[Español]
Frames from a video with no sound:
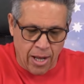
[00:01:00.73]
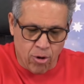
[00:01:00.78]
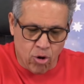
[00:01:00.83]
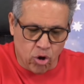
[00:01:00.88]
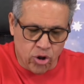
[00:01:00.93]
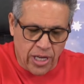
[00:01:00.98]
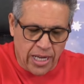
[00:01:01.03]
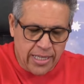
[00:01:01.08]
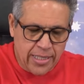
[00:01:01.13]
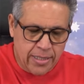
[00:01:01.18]

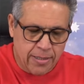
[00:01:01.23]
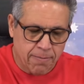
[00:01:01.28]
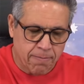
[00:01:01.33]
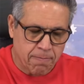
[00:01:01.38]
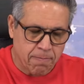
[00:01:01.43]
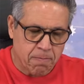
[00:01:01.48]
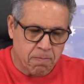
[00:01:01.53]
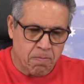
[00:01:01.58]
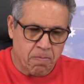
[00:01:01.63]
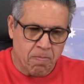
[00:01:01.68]
Entonces,
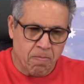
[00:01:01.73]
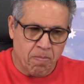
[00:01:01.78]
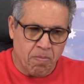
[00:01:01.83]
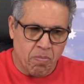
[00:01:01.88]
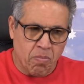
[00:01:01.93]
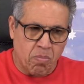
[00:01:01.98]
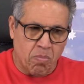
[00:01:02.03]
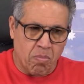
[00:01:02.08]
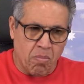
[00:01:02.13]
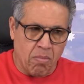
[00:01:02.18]

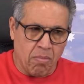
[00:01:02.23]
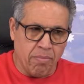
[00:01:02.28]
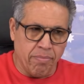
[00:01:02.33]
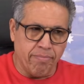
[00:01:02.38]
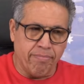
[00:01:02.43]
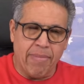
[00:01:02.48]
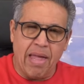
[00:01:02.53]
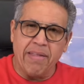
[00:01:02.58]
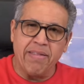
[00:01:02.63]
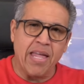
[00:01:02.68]

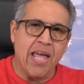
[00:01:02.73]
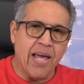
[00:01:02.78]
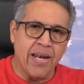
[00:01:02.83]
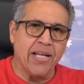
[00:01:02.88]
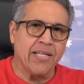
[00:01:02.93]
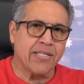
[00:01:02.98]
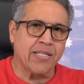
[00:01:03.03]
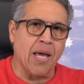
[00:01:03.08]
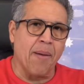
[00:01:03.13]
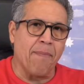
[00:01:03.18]
te
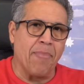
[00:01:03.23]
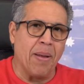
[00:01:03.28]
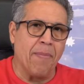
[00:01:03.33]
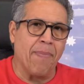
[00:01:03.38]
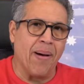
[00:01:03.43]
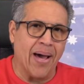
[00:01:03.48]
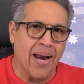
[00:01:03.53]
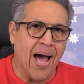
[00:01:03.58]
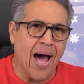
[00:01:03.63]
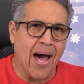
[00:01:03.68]
tienes que
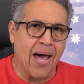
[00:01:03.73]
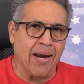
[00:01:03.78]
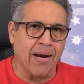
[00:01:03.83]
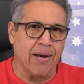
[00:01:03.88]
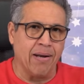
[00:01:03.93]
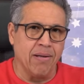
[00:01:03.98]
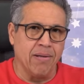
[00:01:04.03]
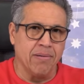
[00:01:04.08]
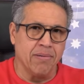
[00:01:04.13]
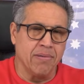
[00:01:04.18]

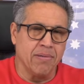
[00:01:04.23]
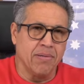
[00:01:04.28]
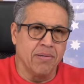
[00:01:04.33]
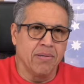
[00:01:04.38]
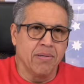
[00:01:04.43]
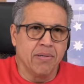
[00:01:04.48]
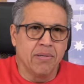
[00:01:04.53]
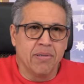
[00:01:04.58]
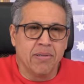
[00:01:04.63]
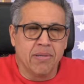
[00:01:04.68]
preparar,
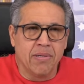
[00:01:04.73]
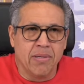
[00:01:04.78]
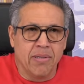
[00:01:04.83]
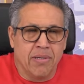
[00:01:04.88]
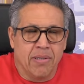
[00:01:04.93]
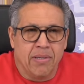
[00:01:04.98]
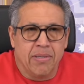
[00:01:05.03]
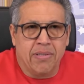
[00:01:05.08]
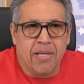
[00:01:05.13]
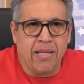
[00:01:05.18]

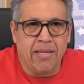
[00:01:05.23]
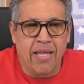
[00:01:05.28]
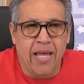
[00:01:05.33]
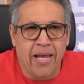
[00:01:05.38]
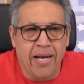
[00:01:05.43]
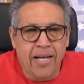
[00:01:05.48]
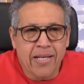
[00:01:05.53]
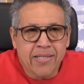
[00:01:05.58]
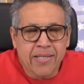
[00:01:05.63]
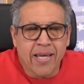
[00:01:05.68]
te
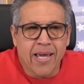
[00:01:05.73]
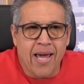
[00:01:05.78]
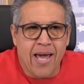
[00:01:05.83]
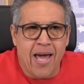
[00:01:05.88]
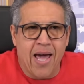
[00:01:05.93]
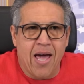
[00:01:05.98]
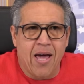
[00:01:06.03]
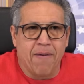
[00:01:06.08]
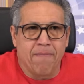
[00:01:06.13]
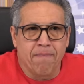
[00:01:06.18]
tienes
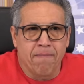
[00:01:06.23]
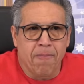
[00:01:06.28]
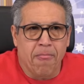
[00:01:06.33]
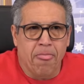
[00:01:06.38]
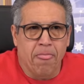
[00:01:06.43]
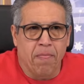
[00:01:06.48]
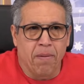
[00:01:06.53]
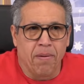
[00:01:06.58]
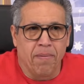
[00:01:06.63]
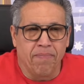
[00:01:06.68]
que,
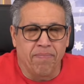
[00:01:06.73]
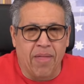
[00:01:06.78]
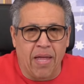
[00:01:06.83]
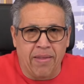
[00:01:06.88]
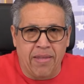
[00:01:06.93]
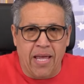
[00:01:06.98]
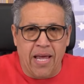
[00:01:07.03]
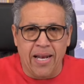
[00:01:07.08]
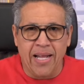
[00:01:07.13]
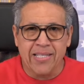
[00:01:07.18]

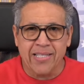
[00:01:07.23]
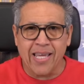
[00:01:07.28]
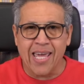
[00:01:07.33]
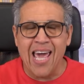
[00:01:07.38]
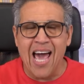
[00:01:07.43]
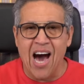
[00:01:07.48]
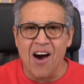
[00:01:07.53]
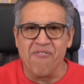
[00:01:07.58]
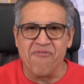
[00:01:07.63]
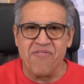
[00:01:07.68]
te tienes
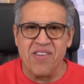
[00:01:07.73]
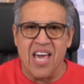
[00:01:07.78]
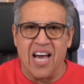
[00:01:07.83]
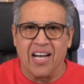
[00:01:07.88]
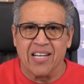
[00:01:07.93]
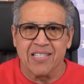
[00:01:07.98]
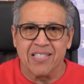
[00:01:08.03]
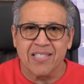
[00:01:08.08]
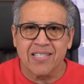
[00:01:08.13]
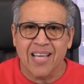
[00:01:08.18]
que
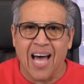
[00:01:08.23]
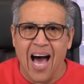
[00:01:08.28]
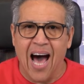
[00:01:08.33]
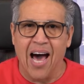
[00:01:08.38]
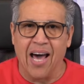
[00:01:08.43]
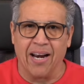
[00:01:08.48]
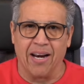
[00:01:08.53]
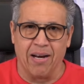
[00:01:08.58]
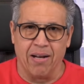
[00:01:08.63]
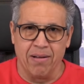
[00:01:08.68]

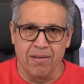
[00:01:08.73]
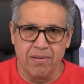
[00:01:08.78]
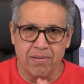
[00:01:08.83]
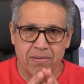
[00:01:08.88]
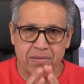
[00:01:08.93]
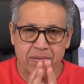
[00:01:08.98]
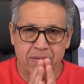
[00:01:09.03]
afianzar,